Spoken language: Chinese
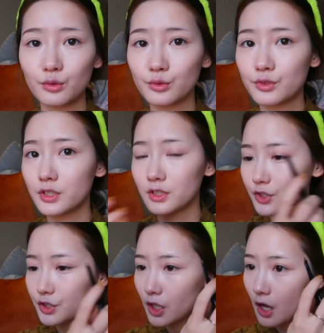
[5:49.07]
炉真的
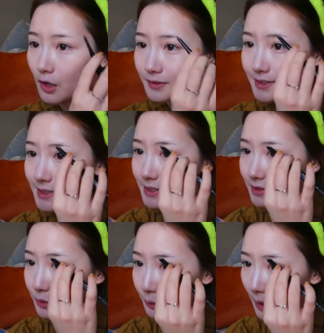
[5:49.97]
超级
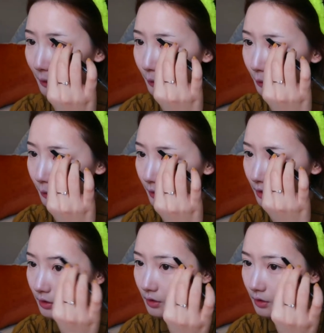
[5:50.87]
的暖和。